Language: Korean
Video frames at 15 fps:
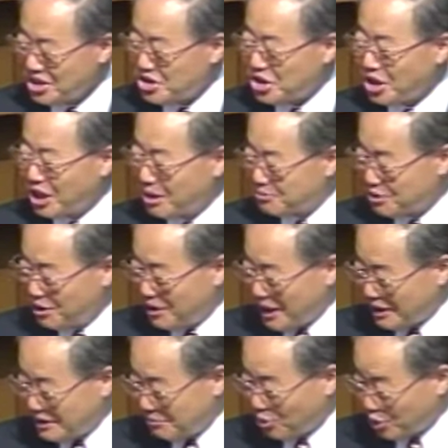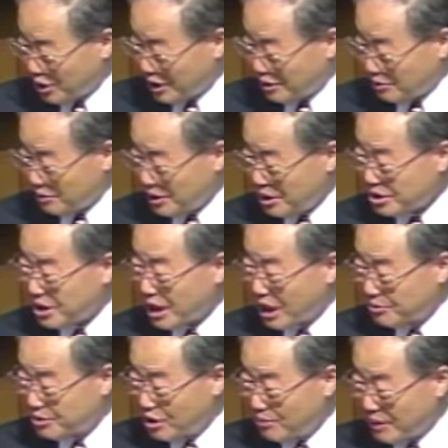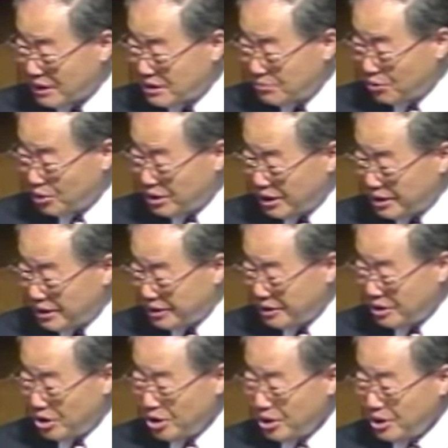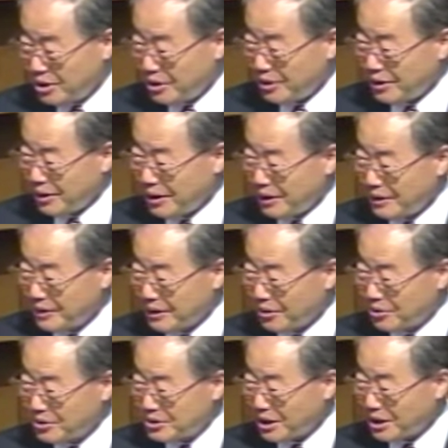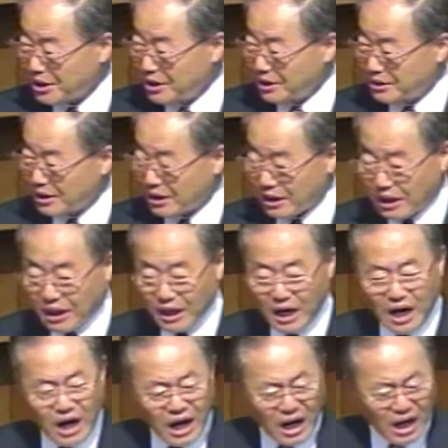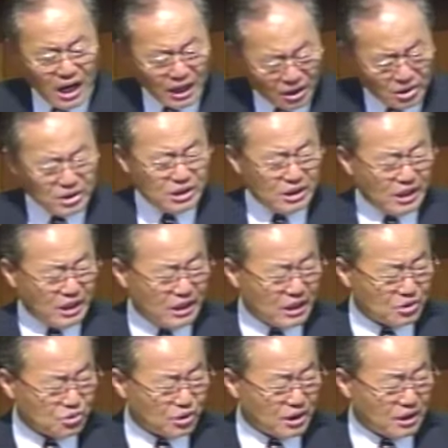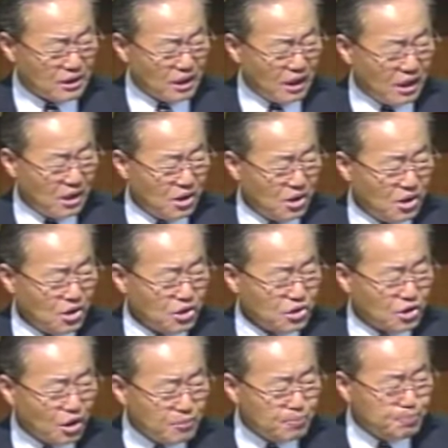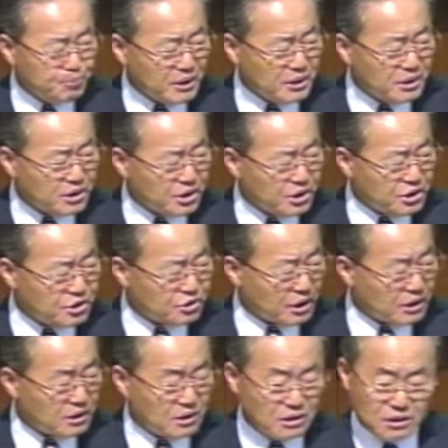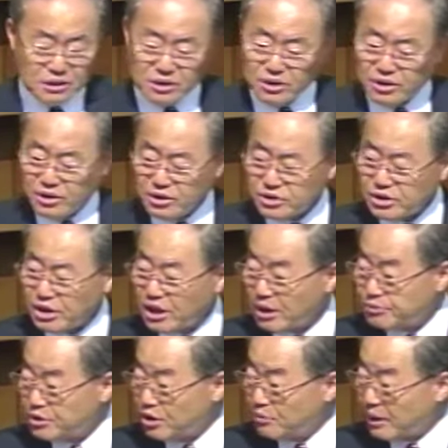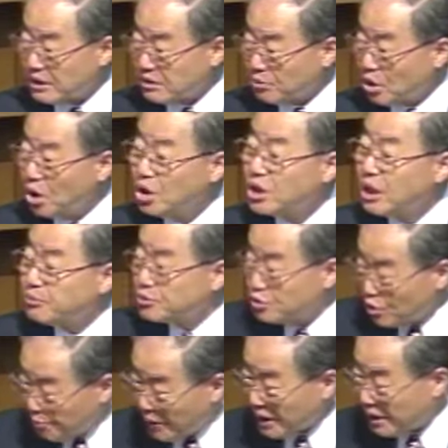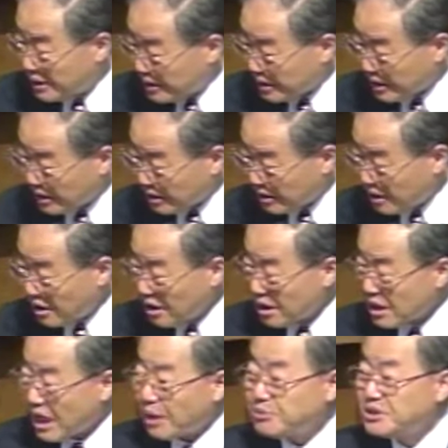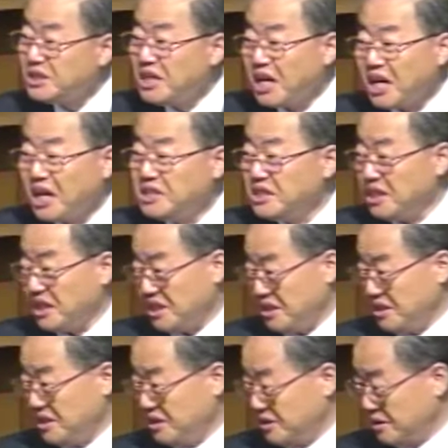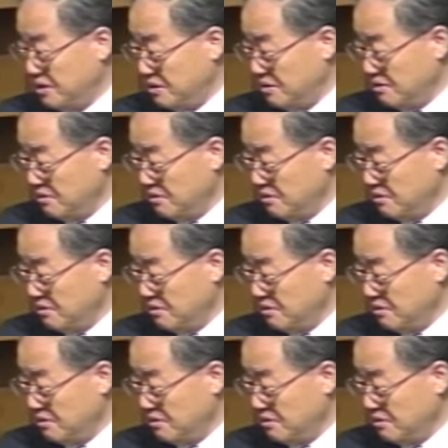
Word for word: 제값을 내지 못하는, 제값을 받지 못하는 걸 내가 어느 책을 읽다가, 아, 이거, 예, 이거 좋겠다. 덤핑 크리스천. 제값을 받지 뭐 헐값으로 팔아낸 게 아니라 값이 나가지 않는